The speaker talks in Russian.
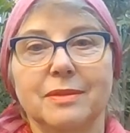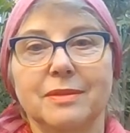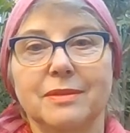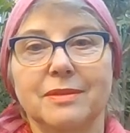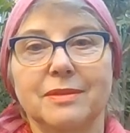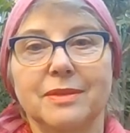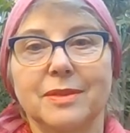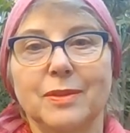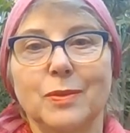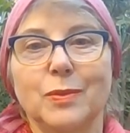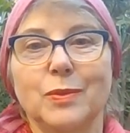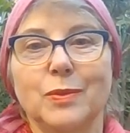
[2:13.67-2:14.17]

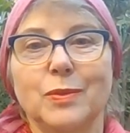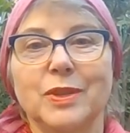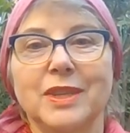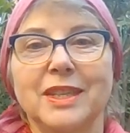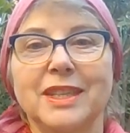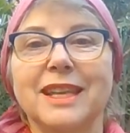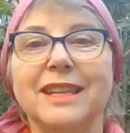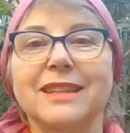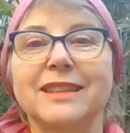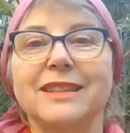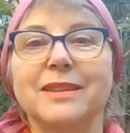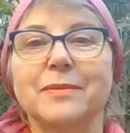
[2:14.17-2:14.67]
ну, не
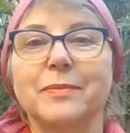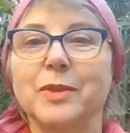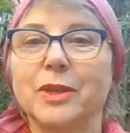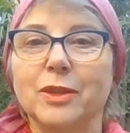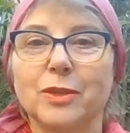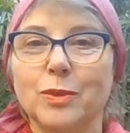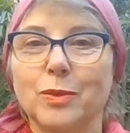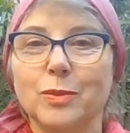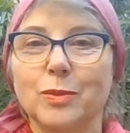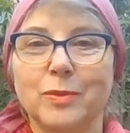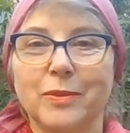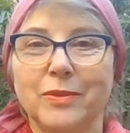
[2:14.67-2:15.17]
надо
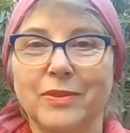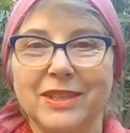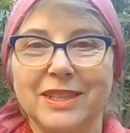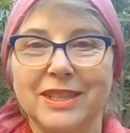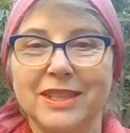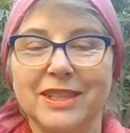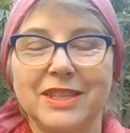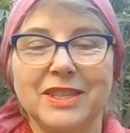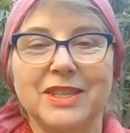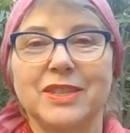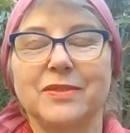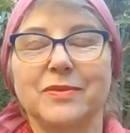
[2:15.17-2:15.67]
придумывать
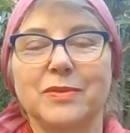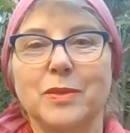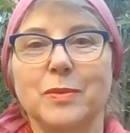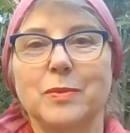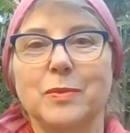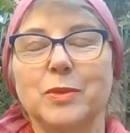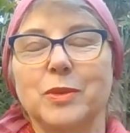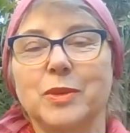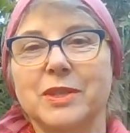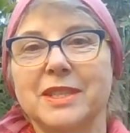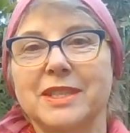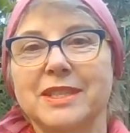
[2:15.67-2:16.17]
ничего,
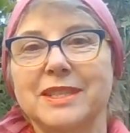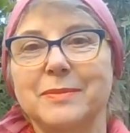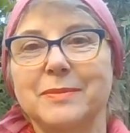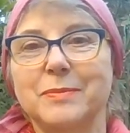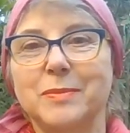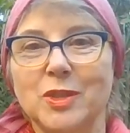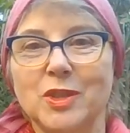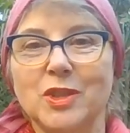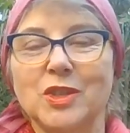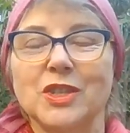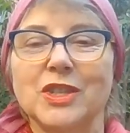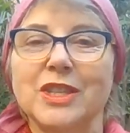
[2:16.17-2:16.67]
просто
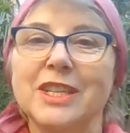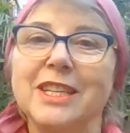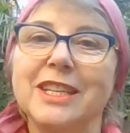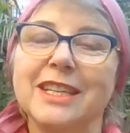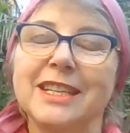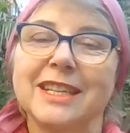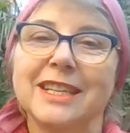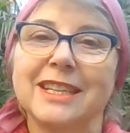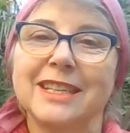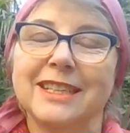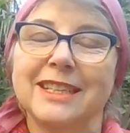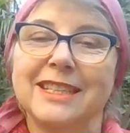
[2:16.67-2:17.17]

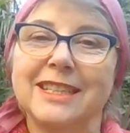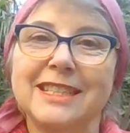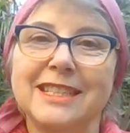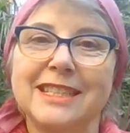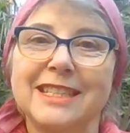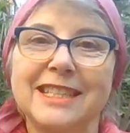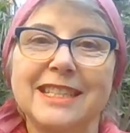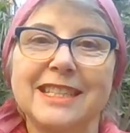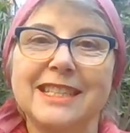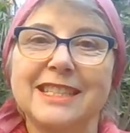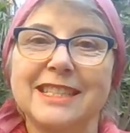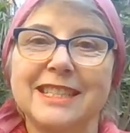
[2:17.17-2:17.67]
запиши как
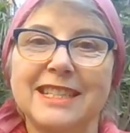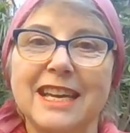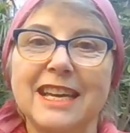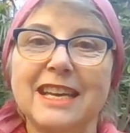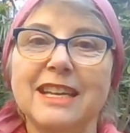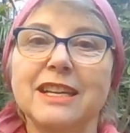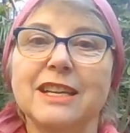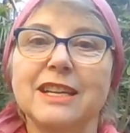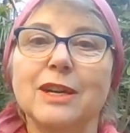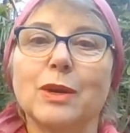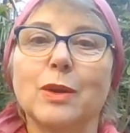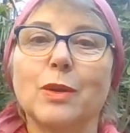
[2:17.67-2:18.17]
говорится,
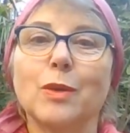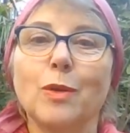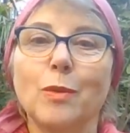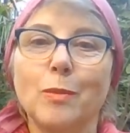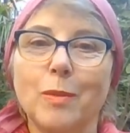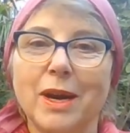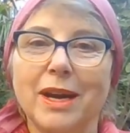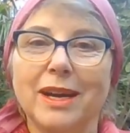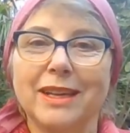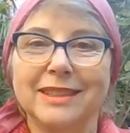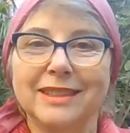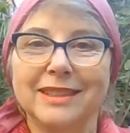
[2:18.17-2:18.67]
издай
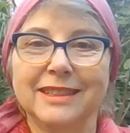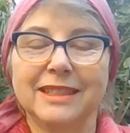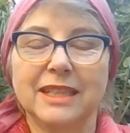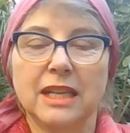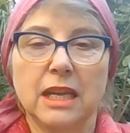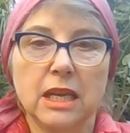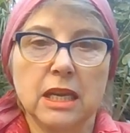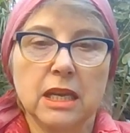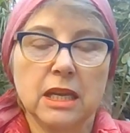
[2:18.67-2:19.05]
роман.